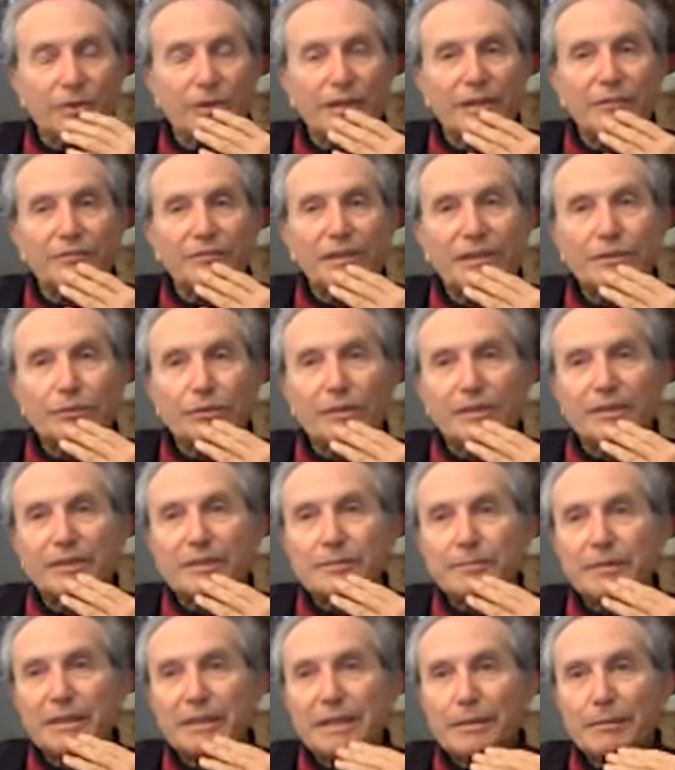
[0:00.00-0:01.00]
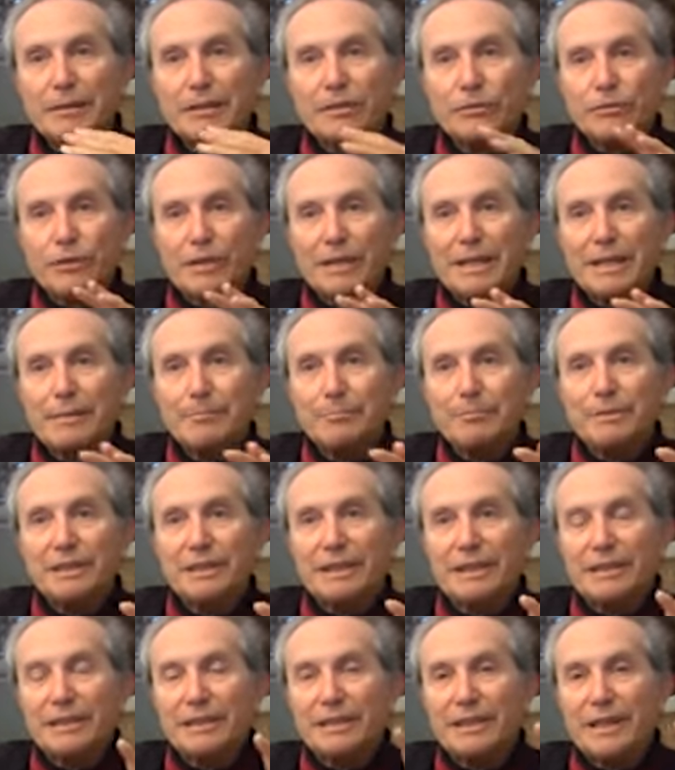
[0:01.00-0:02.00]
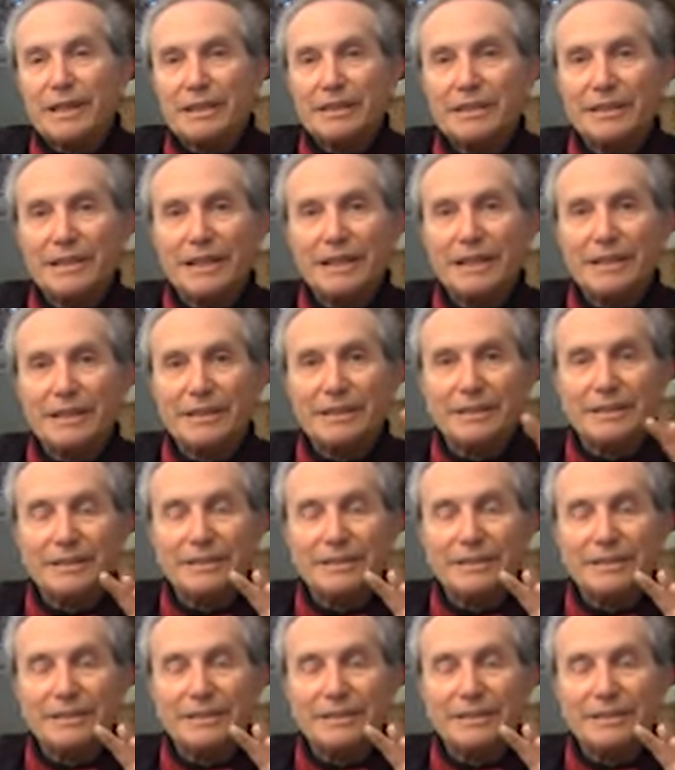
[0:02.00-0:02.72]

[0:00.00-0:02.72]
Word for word: Il fatto che il rispecchiamento implica l'idea del